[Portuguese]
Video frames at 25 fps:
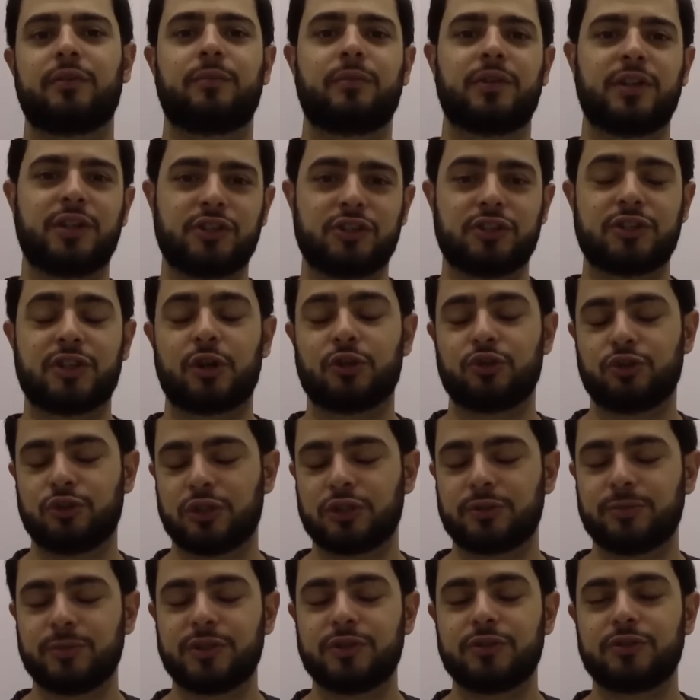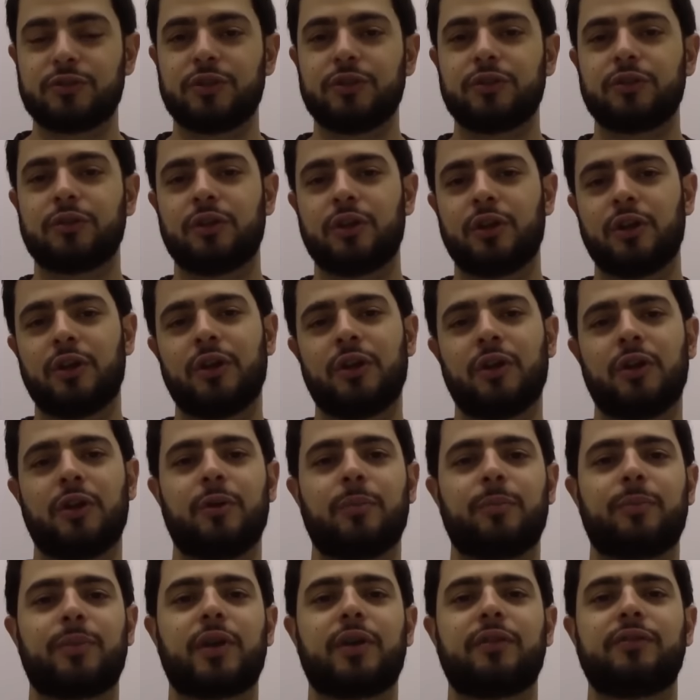edital de 2018,
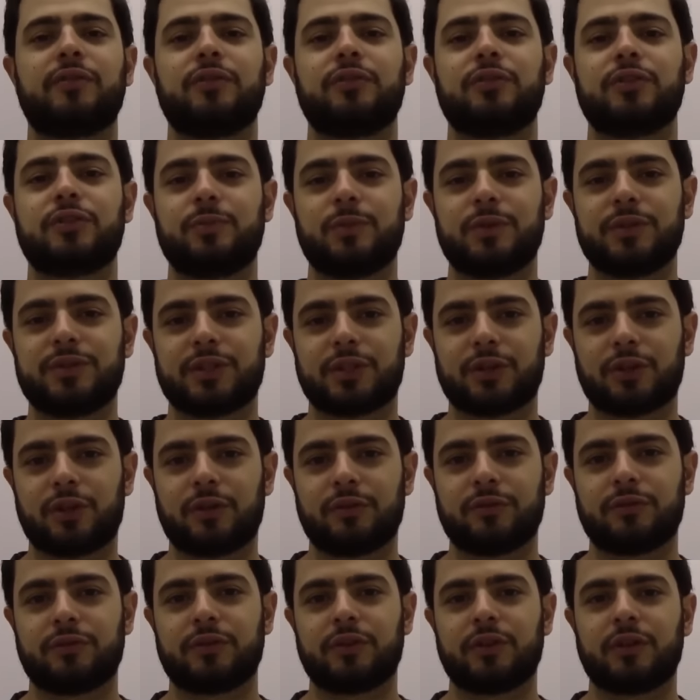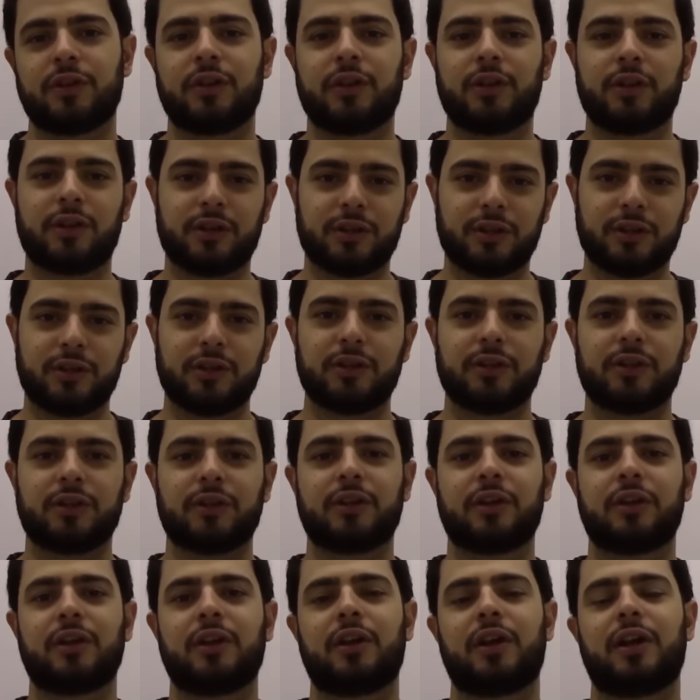prova em 2019 e
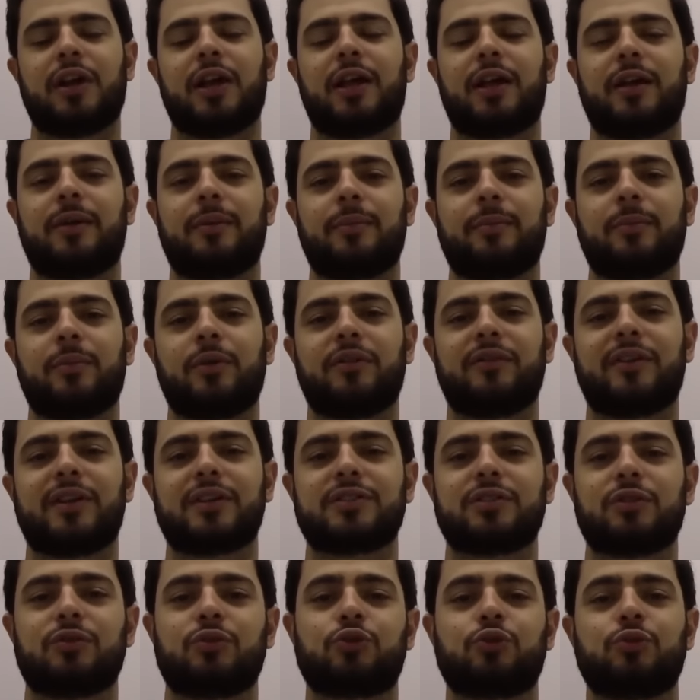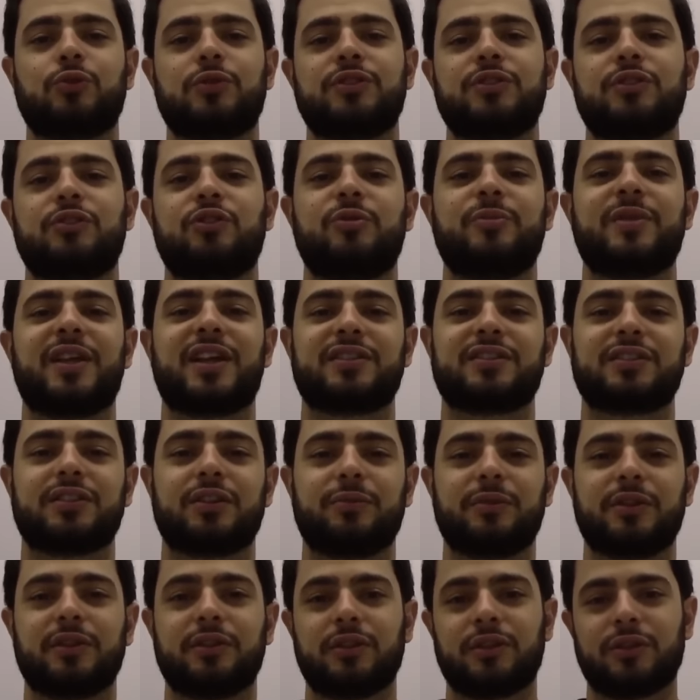a aprovação suas e
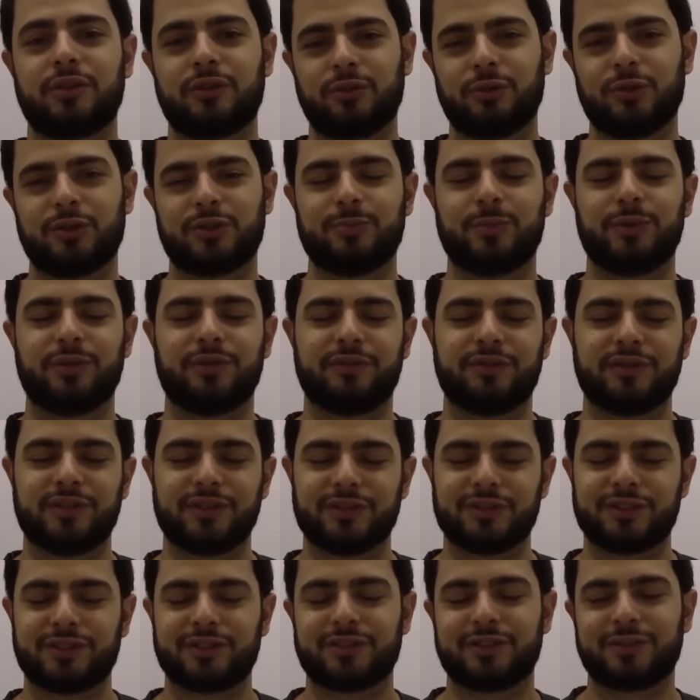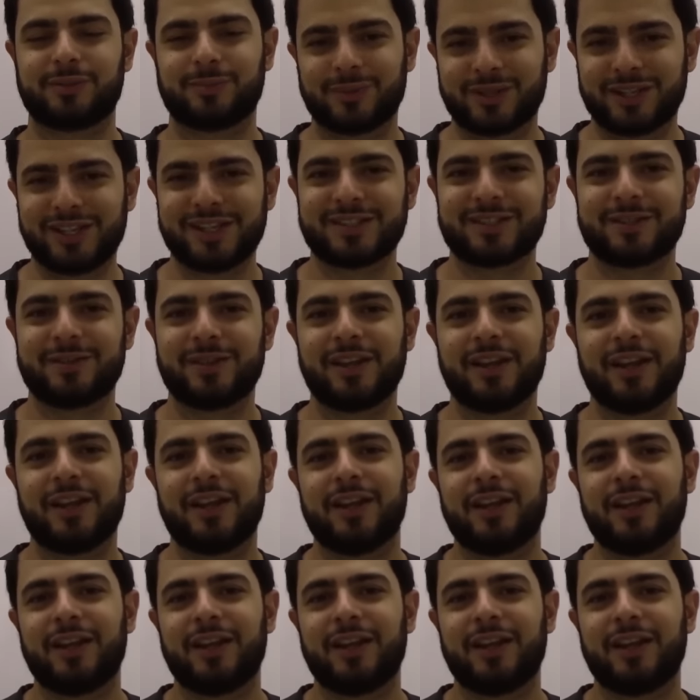nomeação em 2020, beleza?